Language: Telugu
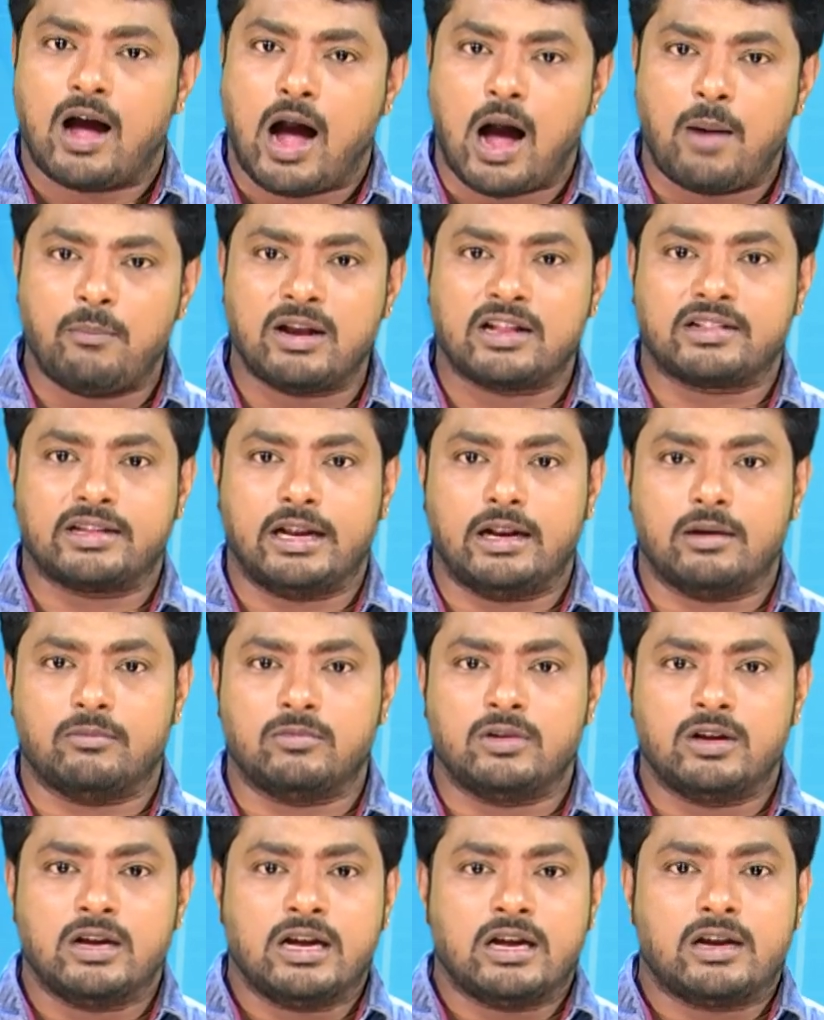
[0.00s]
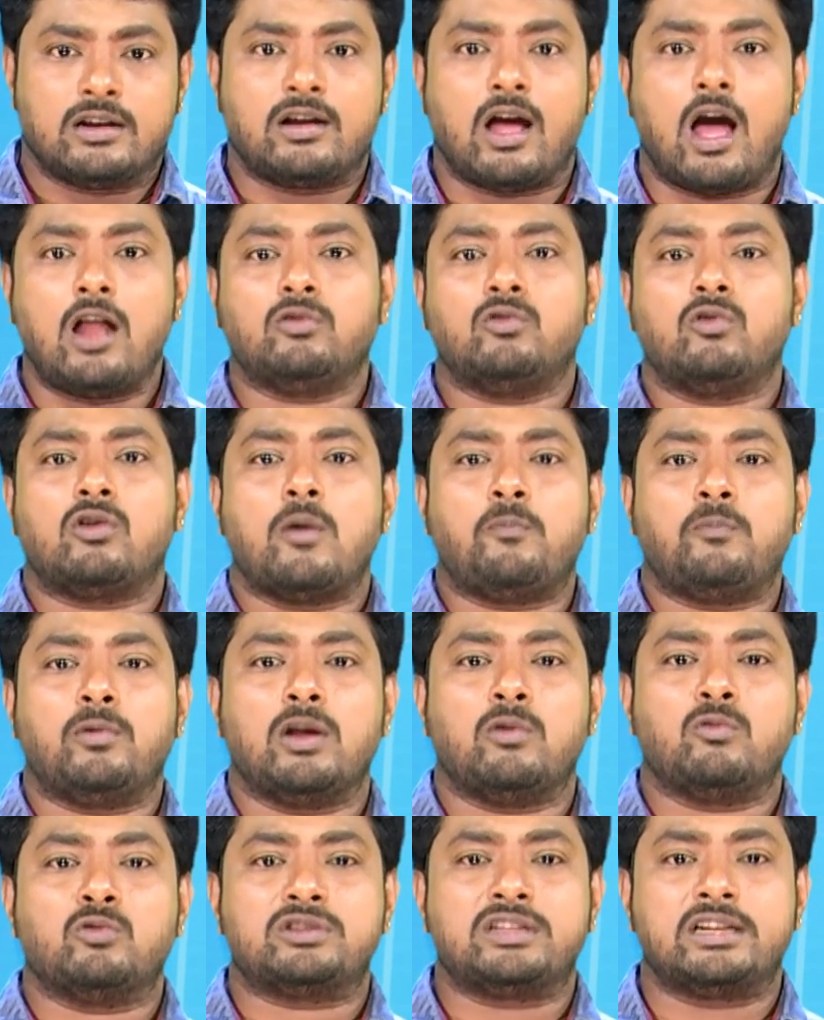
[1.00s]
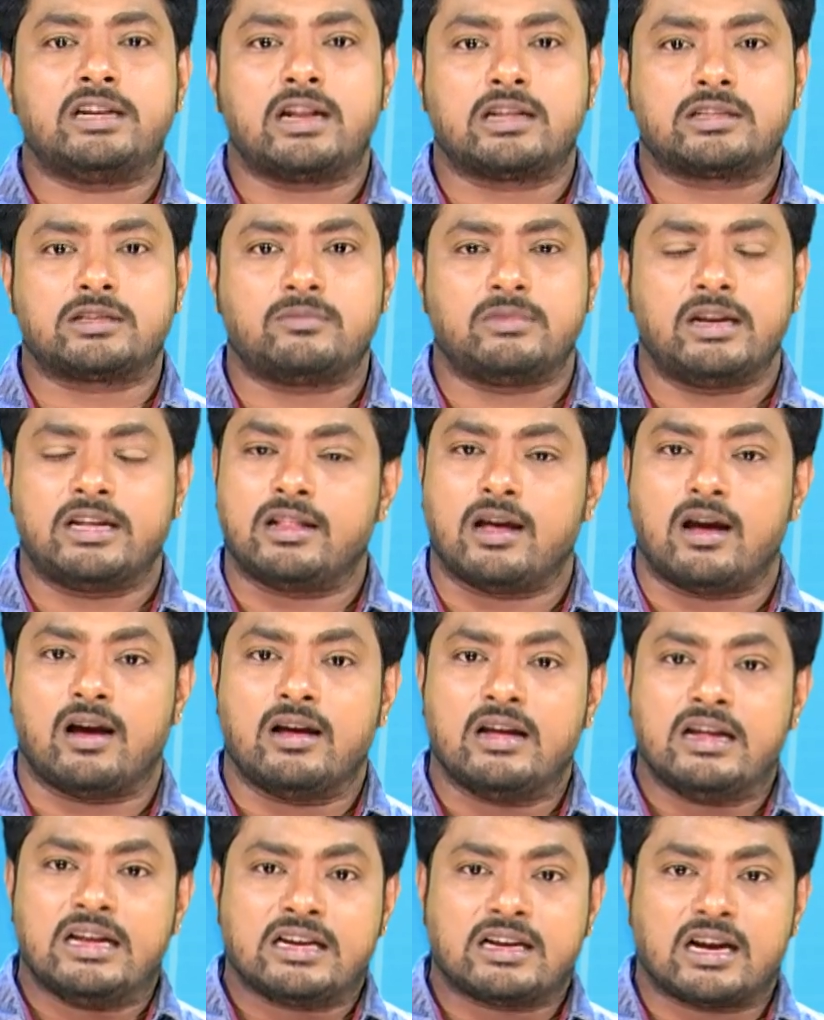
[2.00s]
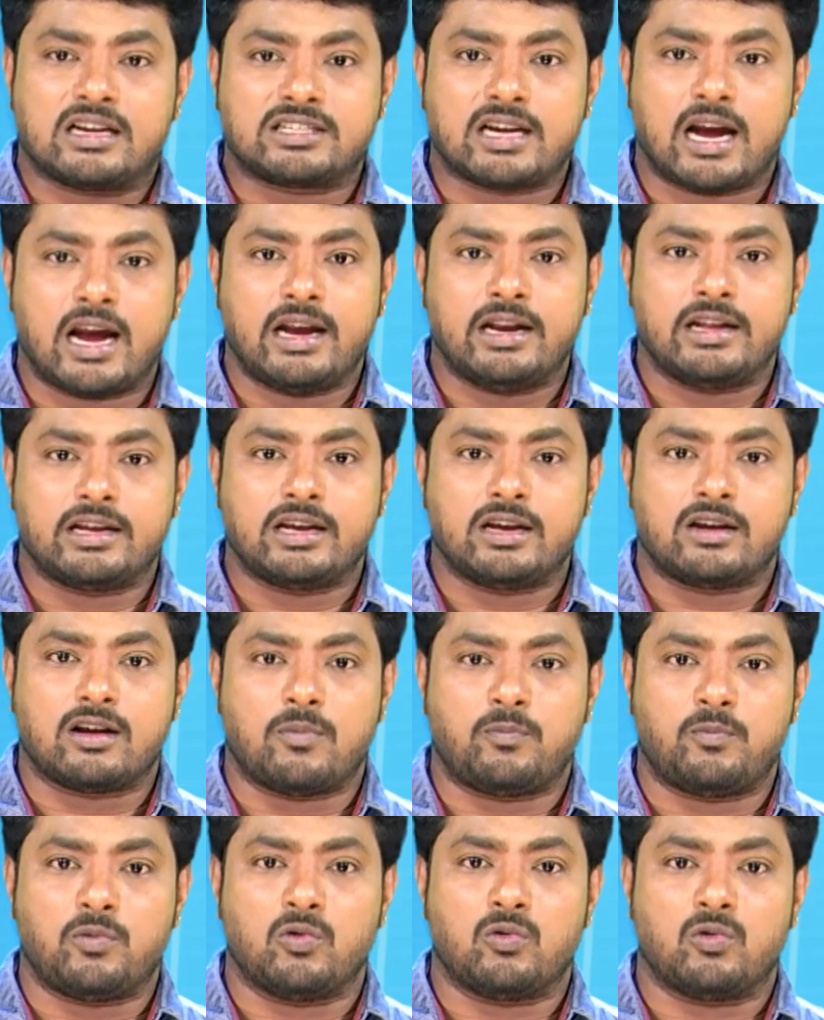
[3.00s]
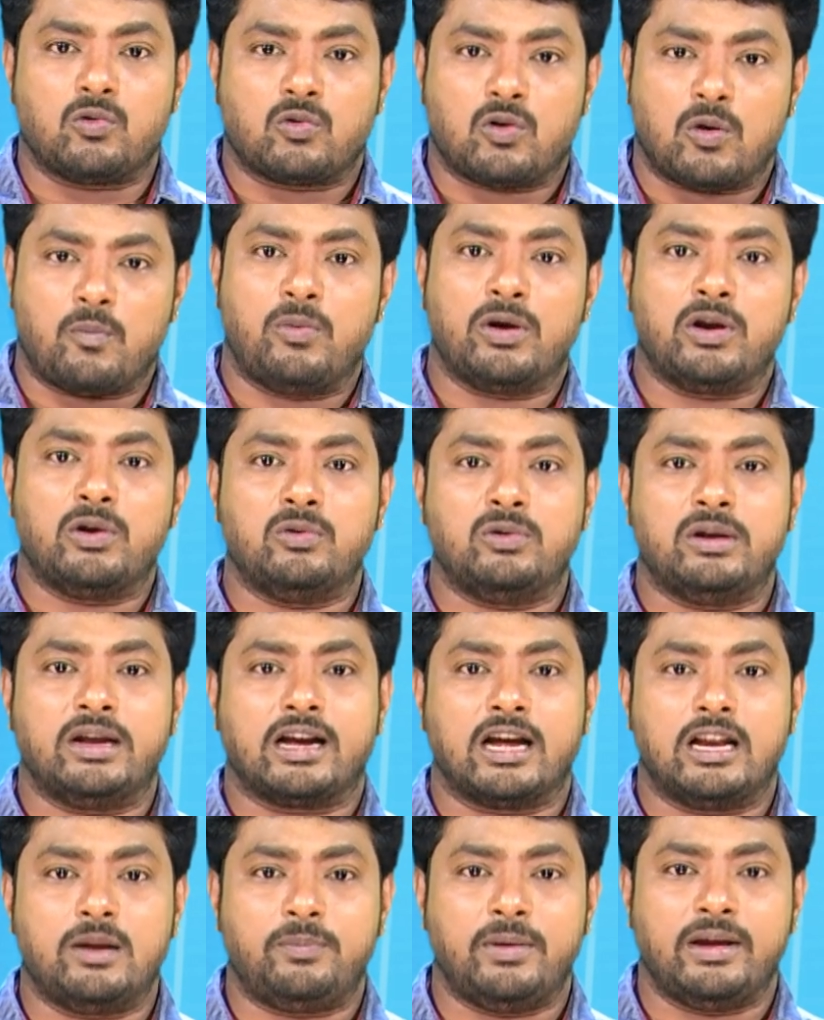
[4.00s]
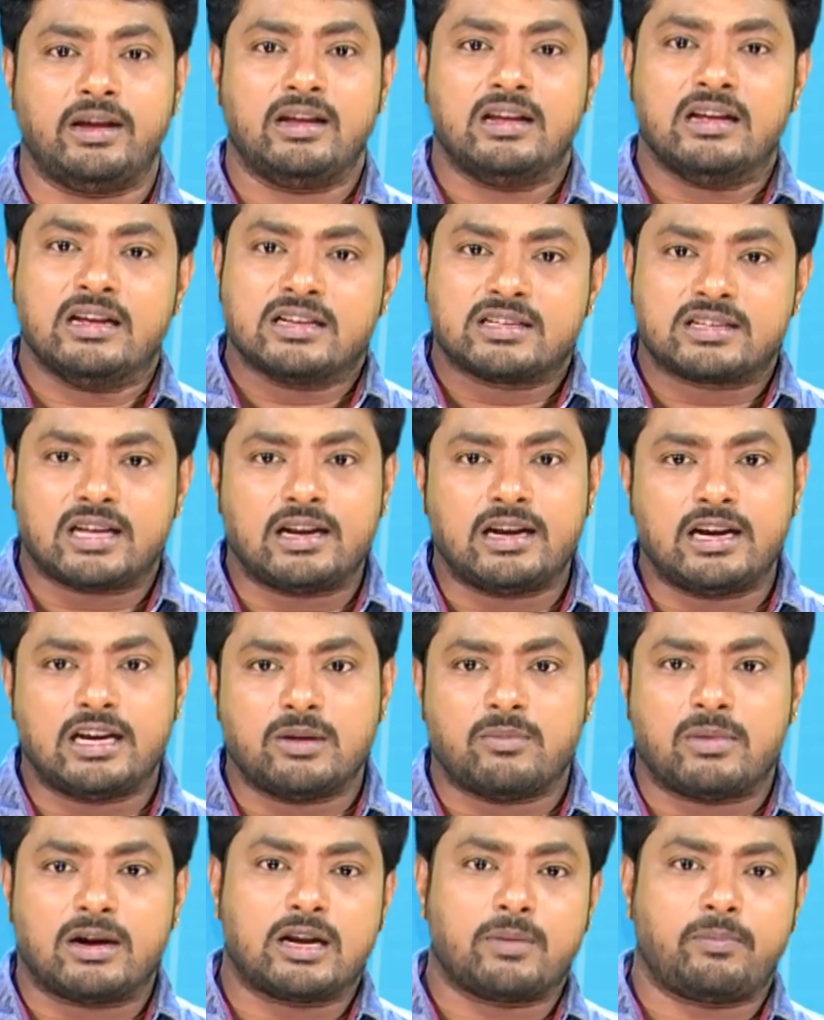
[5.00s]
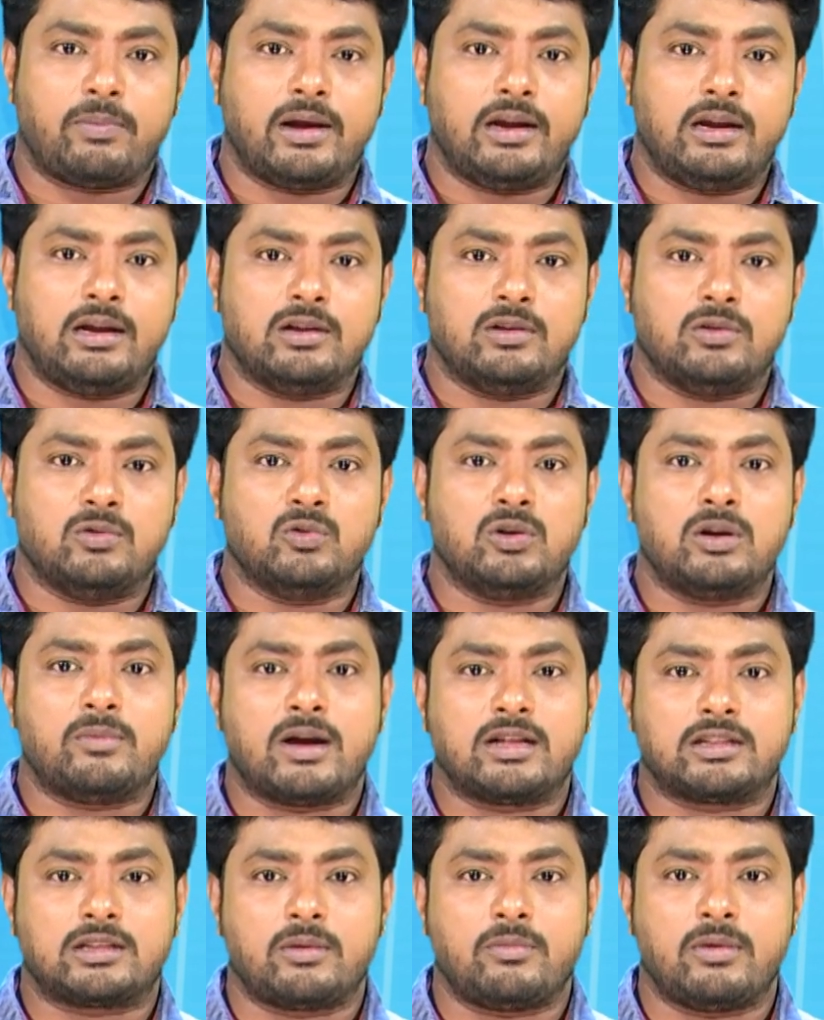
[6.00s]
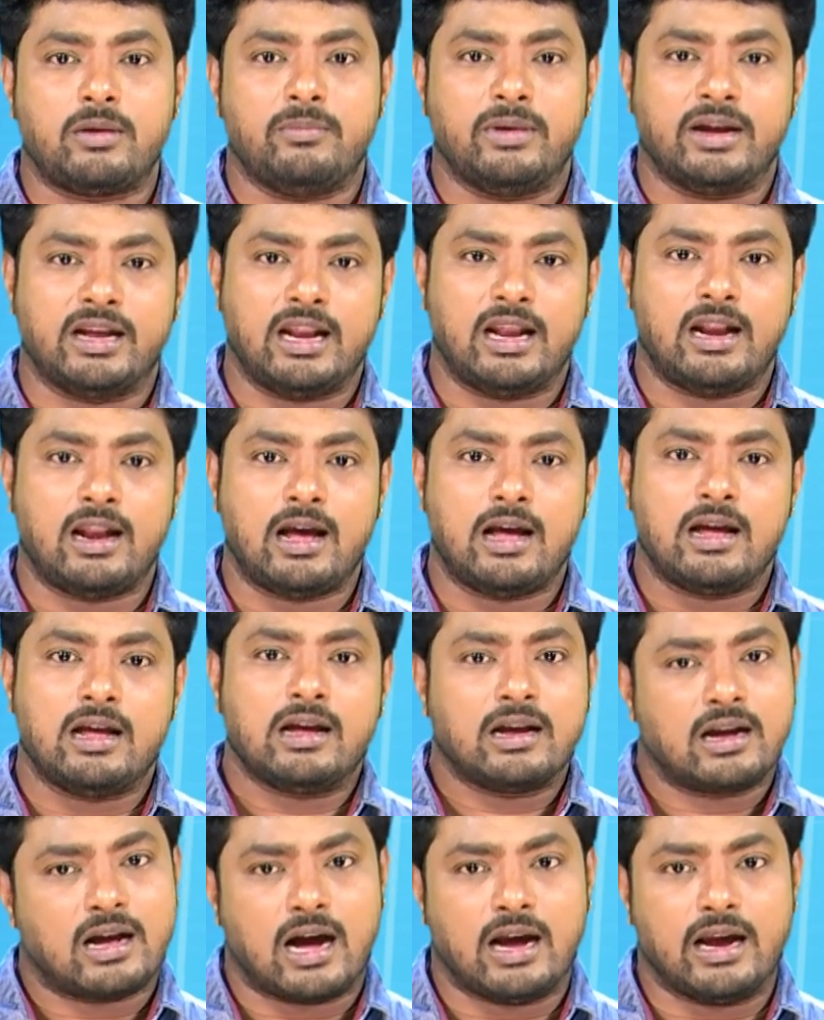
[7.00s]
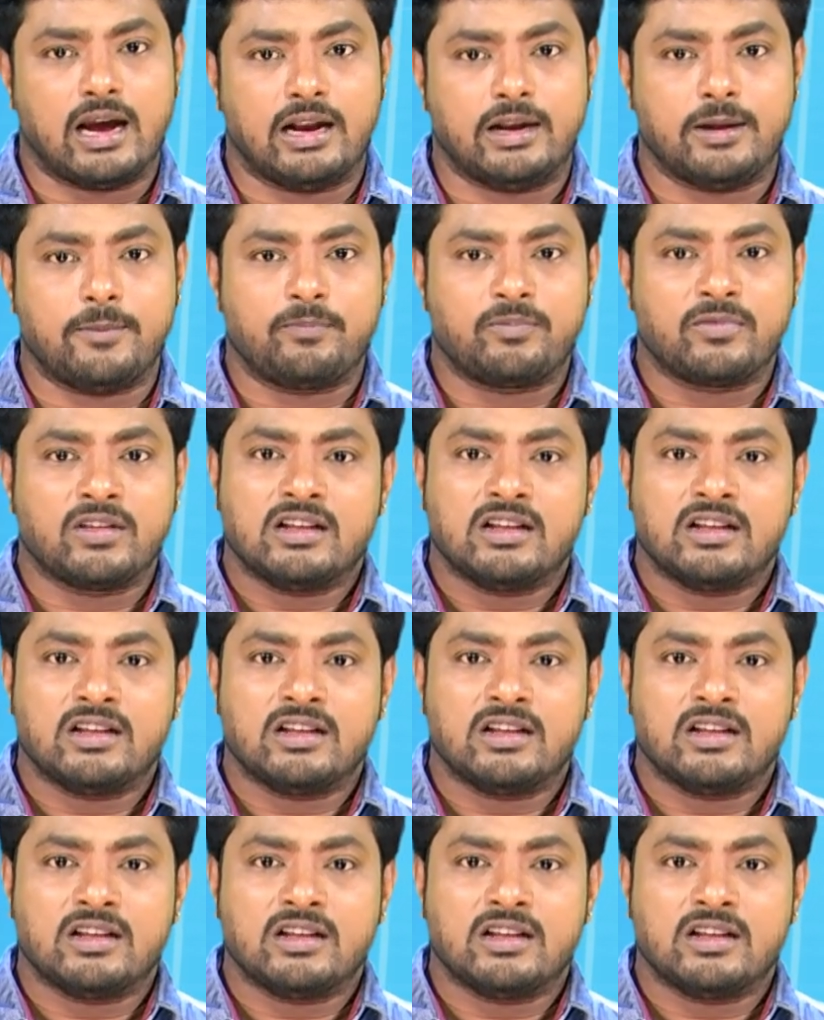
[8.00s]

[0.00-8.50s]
ఆమ్ల తైలం నాలుగు కప్పుల ఉసిరి రసం లేదా కషాయానికి కప్పు కొబ్బరి నూనె కలిపి సన్నటి మంటపై నూనె మాత్రమే మిగిలేలా కాయాలి